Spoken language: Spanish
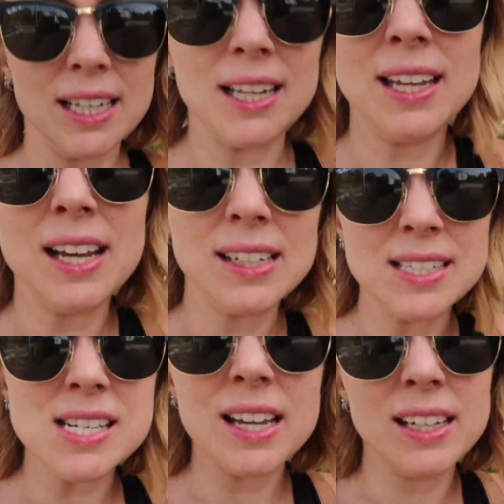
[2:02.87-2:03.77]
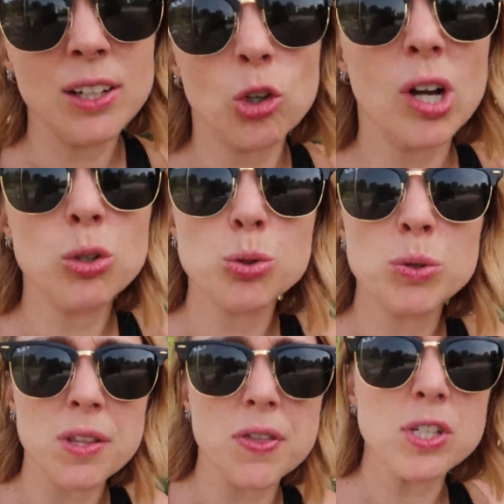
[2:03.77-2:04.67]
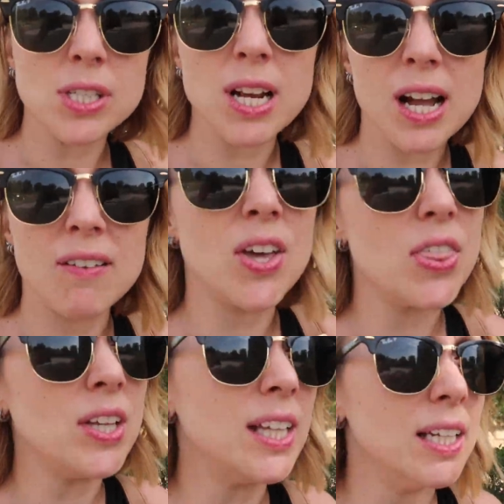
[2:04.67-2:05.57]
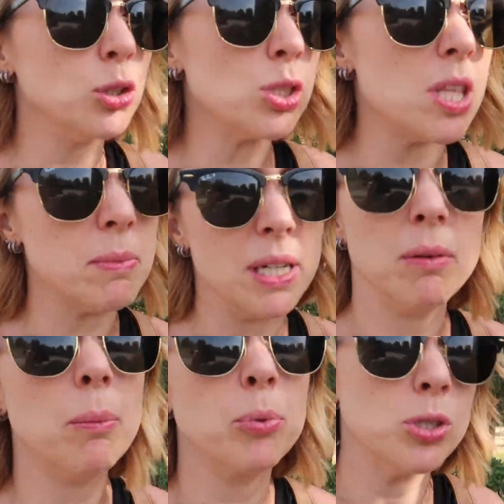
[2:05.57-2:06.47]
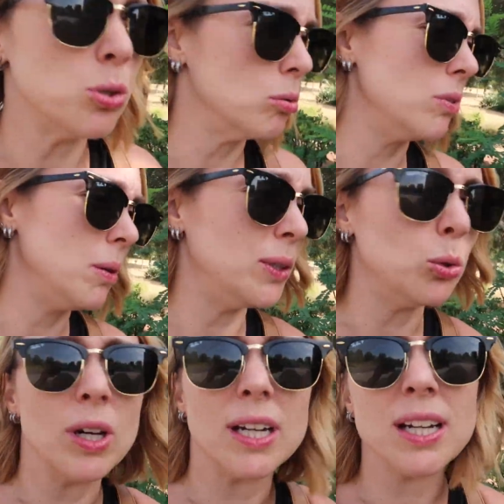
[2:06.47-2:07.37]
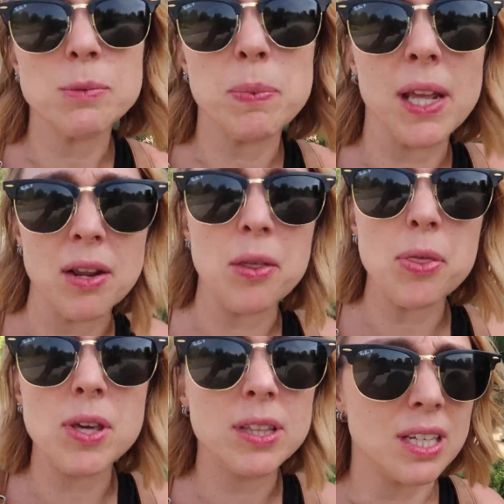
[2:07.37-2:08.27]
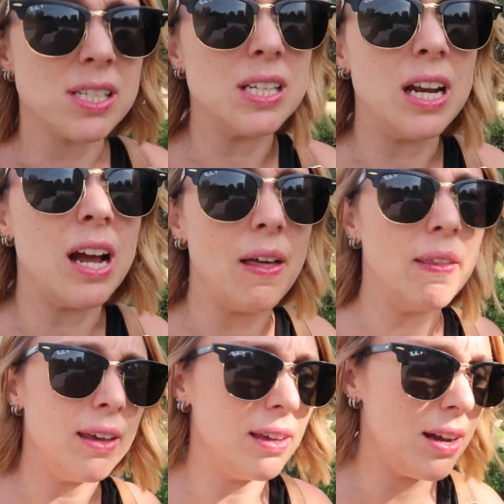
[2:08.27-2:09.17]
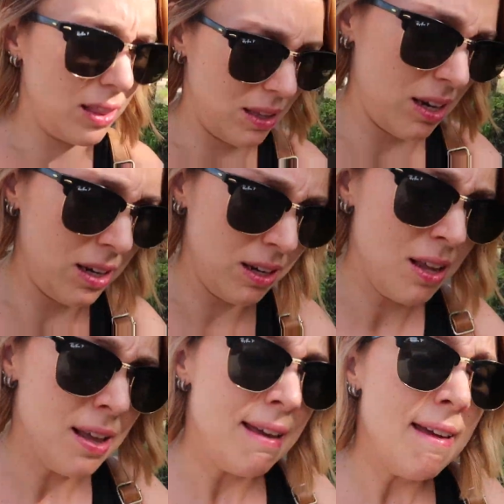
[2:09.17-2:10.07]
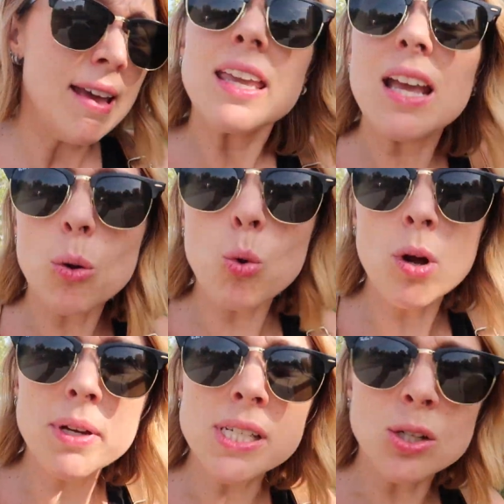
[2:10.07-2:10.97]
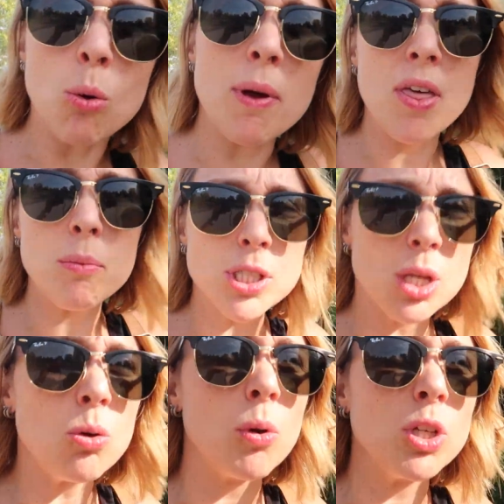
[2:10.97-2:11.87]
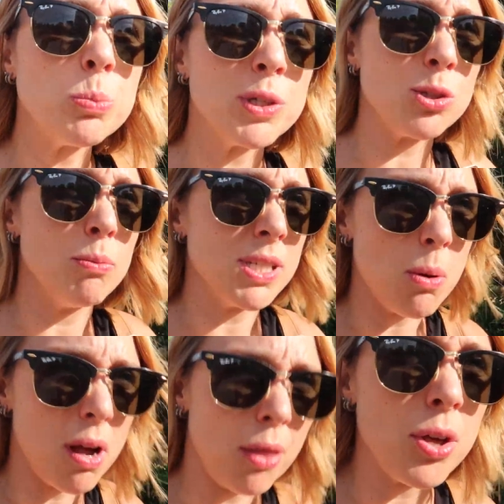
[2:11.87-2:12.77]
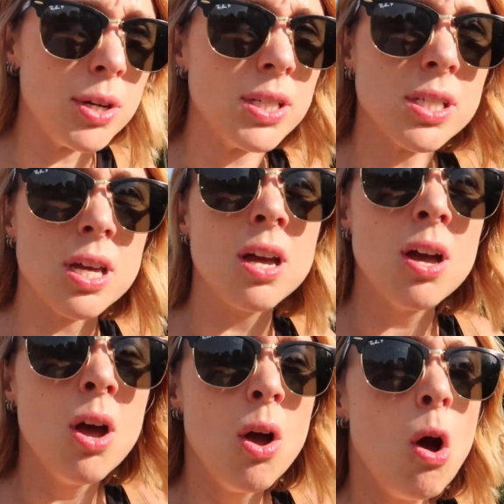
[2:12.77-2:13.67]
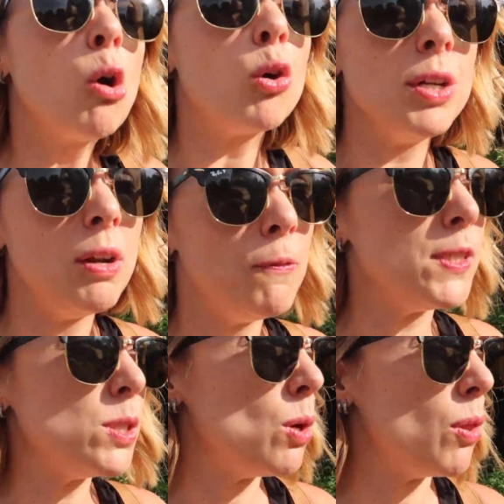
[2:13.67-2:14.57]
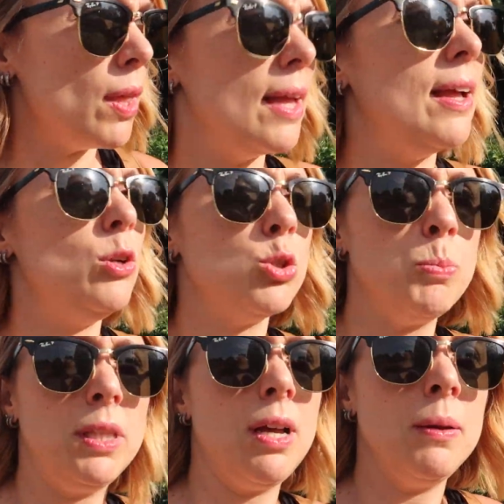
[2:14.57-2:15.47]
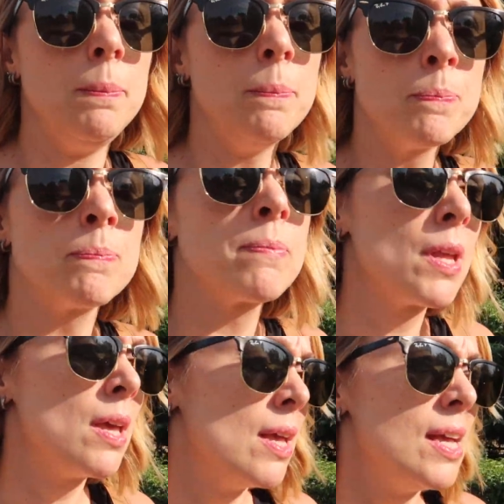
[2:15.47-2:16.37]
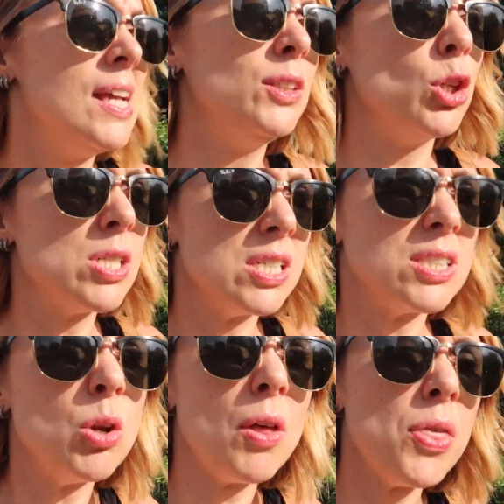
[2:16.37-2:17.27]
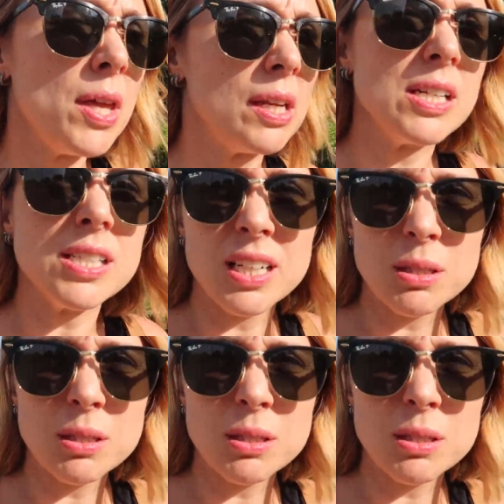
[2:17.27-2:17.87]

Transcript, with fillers: craneal, que es la que le coloca los bolsillos de la cabeza y tal, entonces también le va, puesto, le va a tocar las piernecitas y la cadera y tal. Y el jueves comenzamos de nuevo, después de un mes de vacaciones, con el fisio del hospital. Entonces les quiero hacer casi